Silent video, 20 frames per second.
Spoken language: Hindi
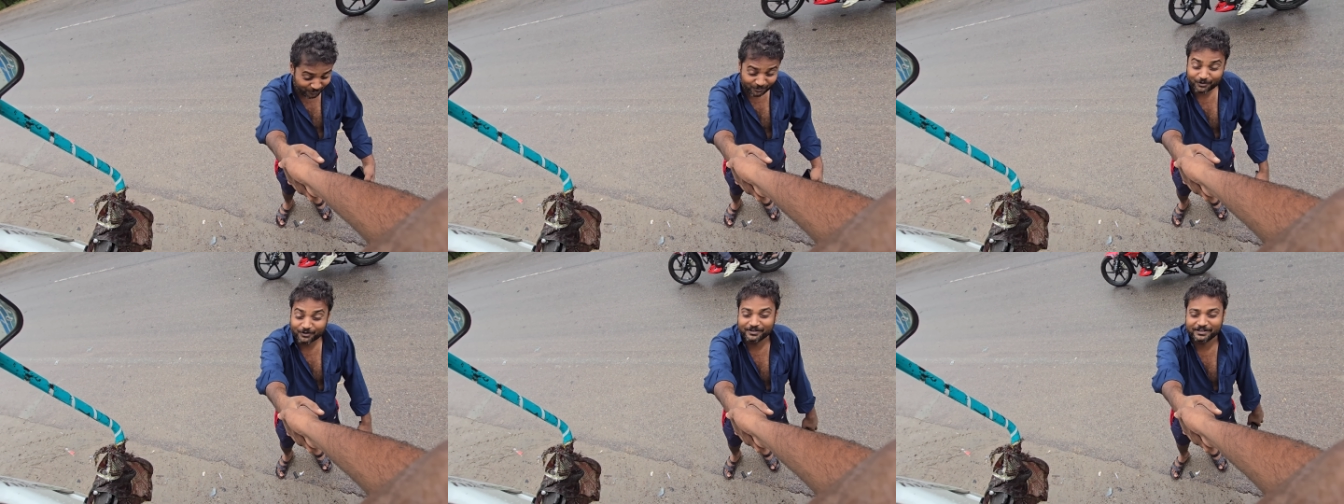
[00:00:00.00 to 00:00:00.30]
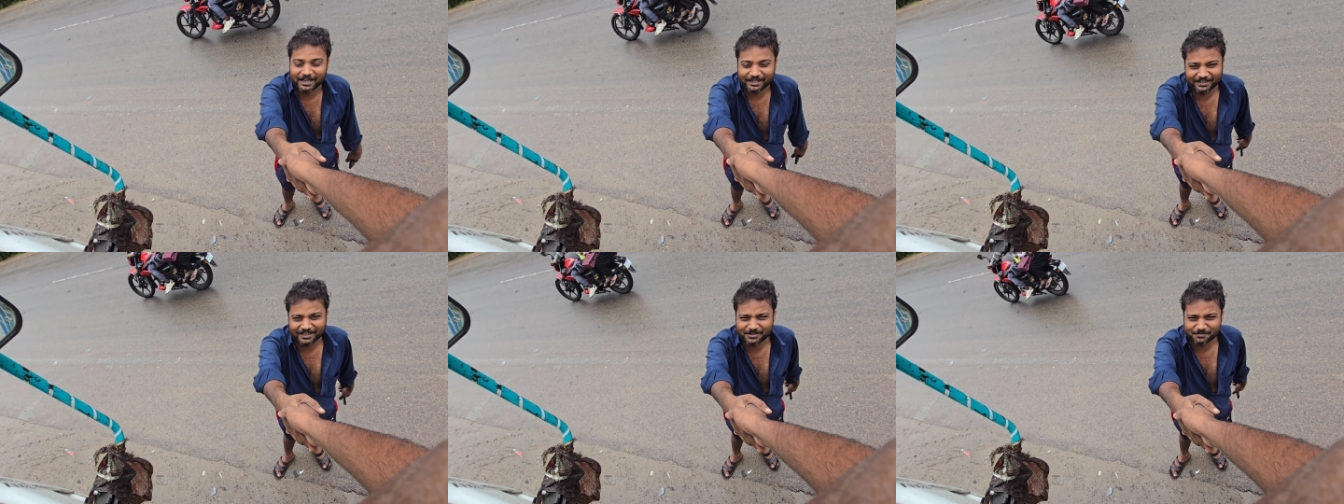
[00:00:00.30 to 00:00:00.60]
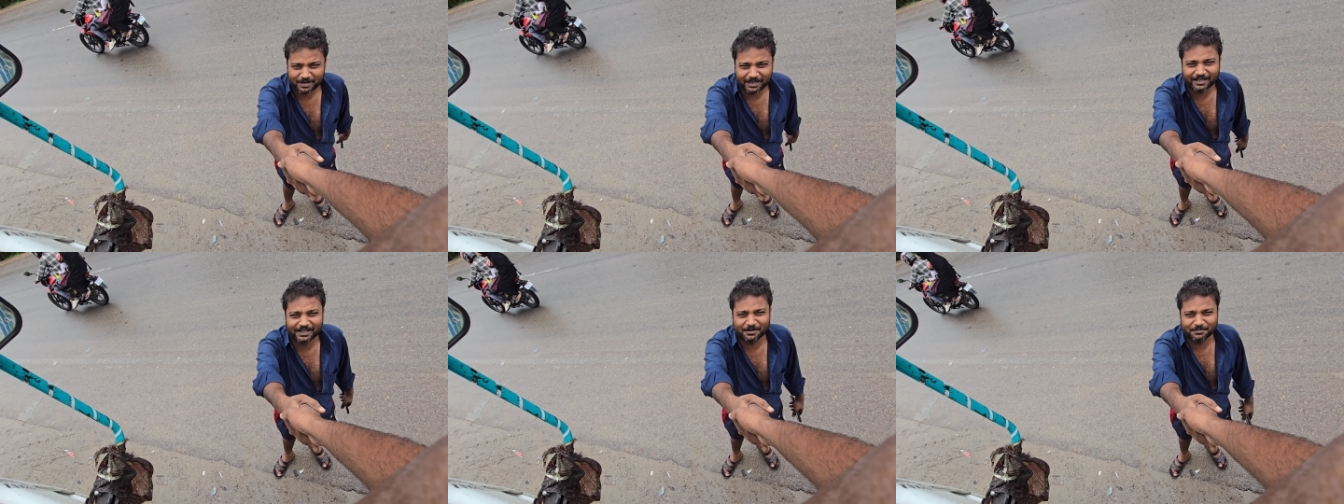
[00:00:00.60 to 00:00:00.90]
वो
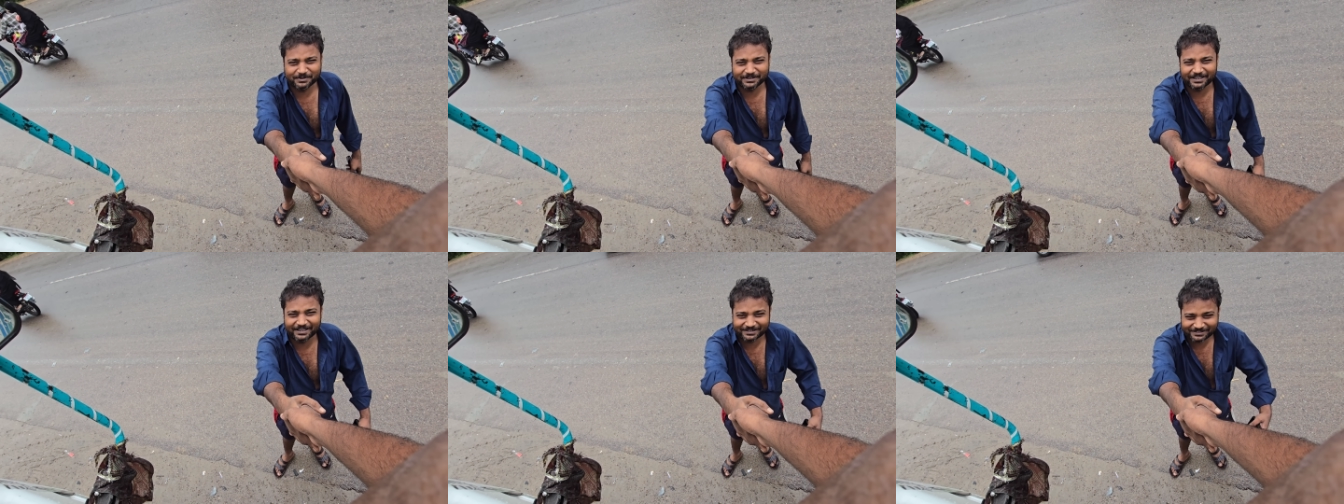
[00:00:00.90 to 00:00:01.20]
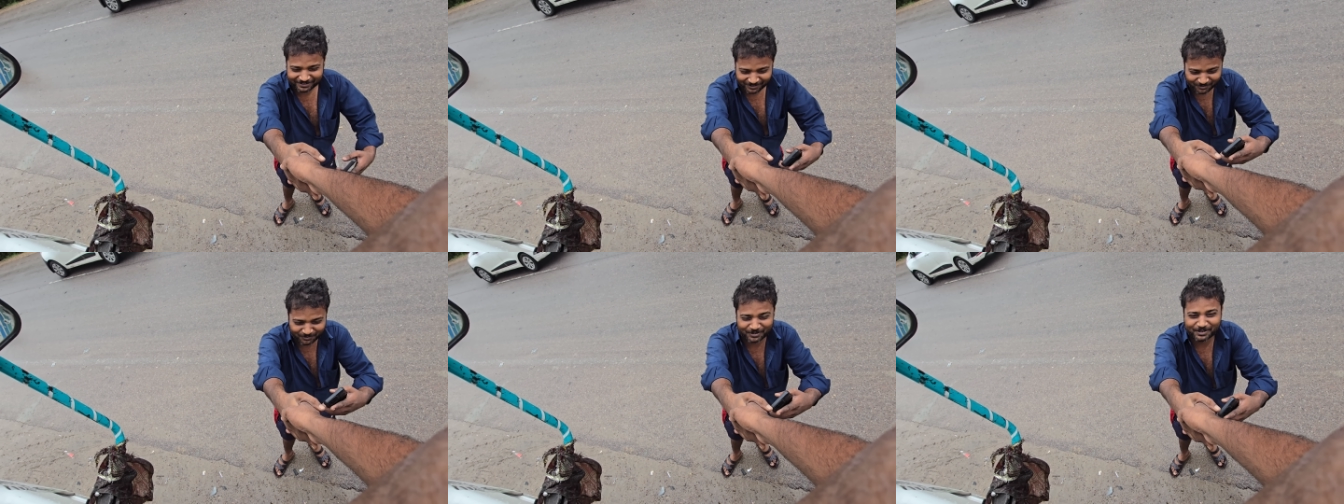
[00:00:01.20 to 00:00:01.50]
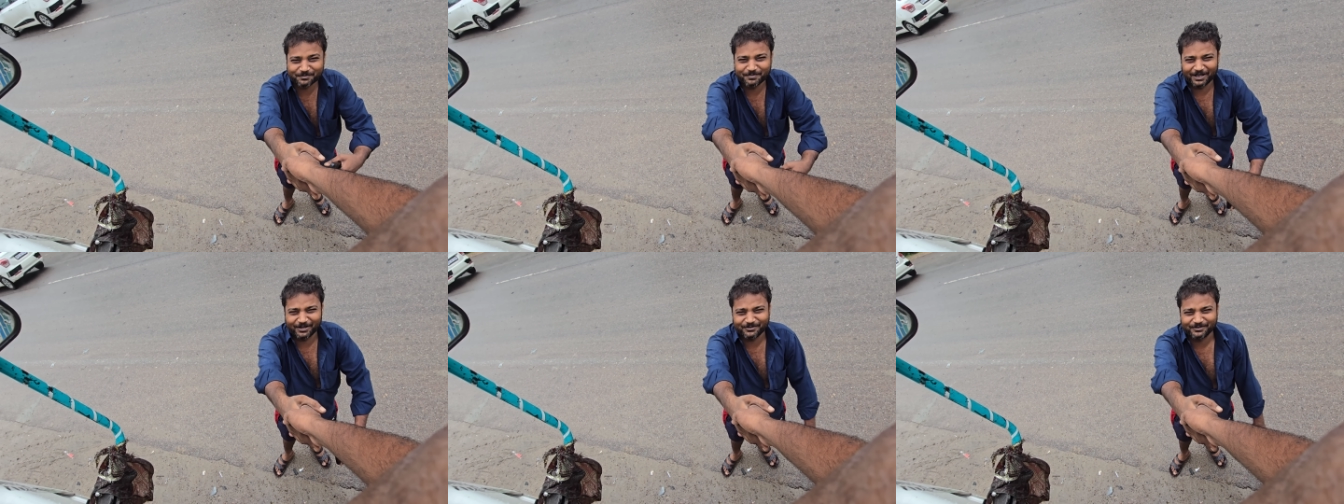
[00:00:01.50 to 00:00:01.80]
राजेश भाई का भी देखते हैं
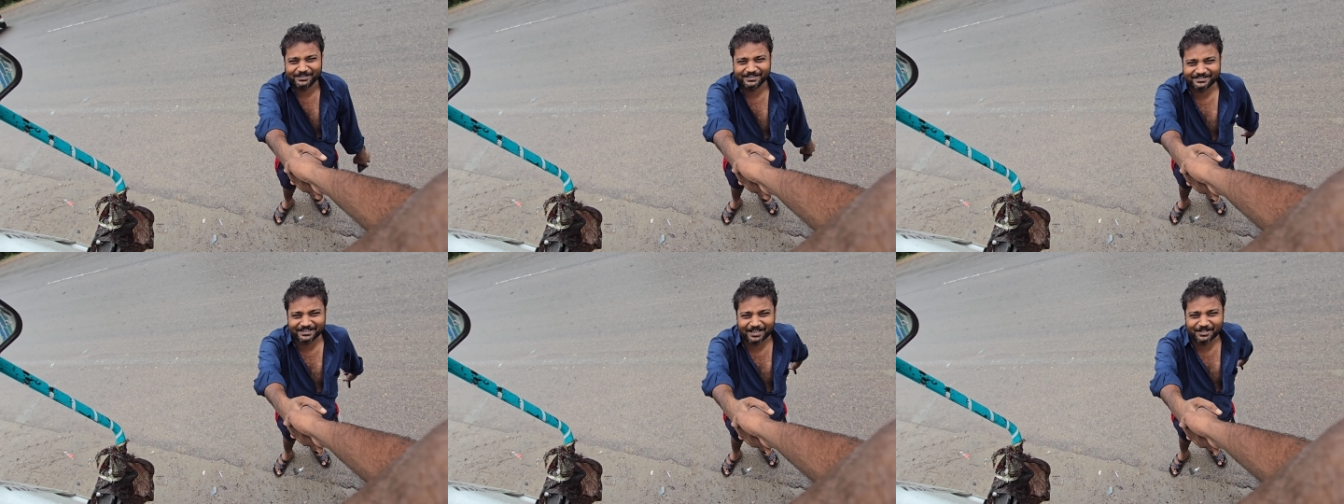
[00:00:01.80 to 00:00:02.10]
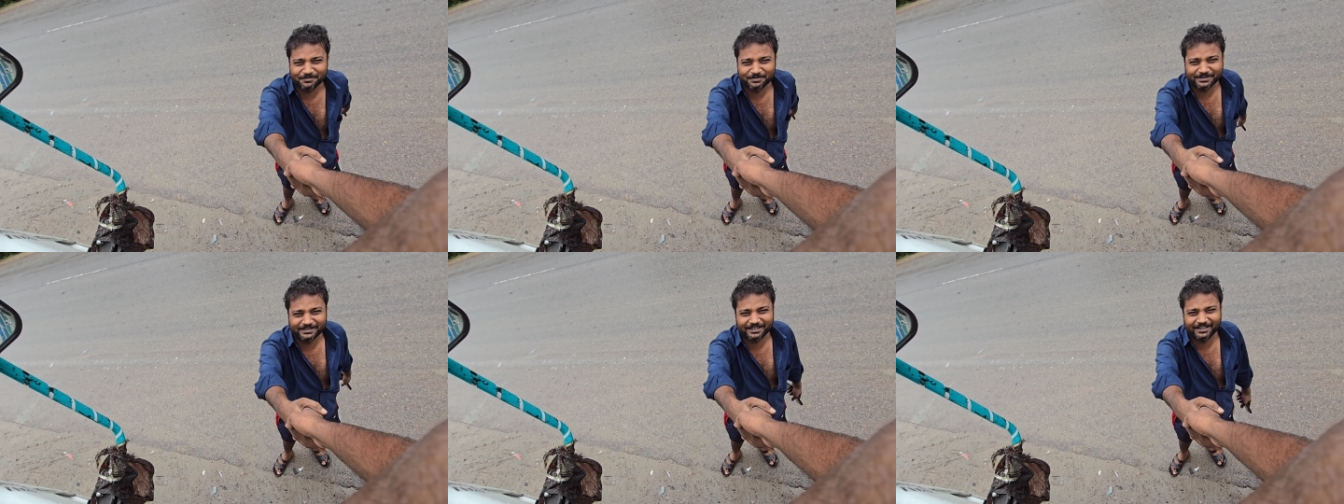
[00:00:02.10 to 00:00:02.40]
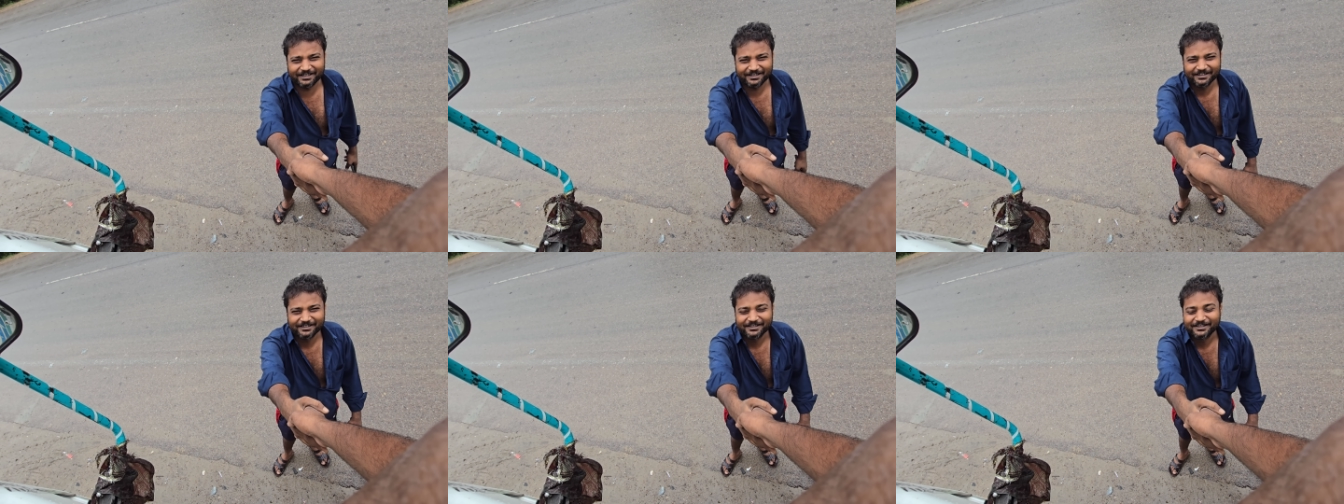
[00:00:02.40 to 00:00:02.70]
रोहित भाई उनके साथ भी
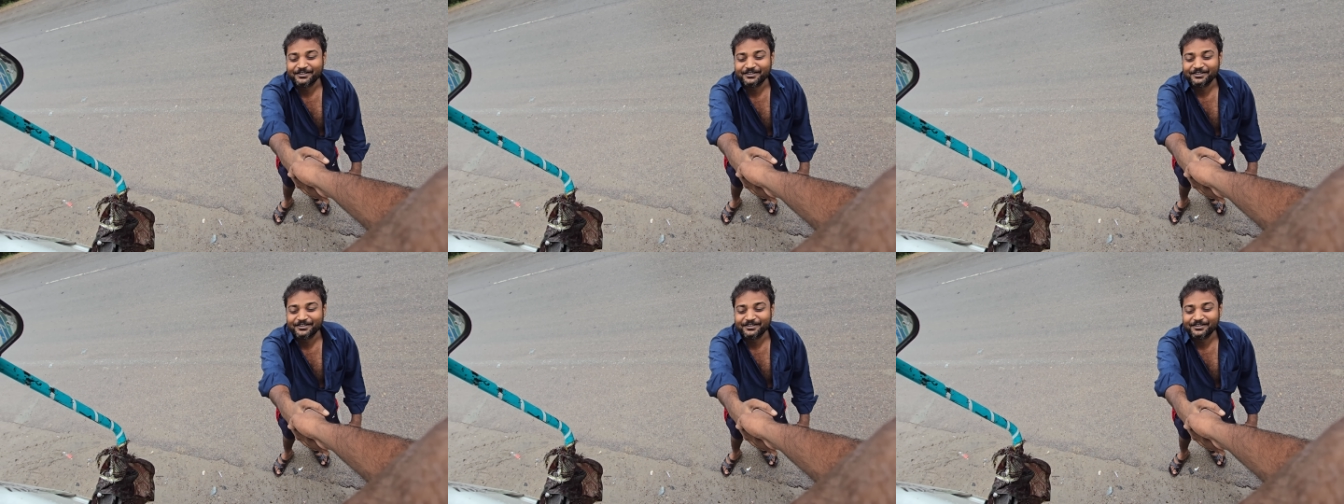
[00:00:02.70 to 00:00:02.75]
थे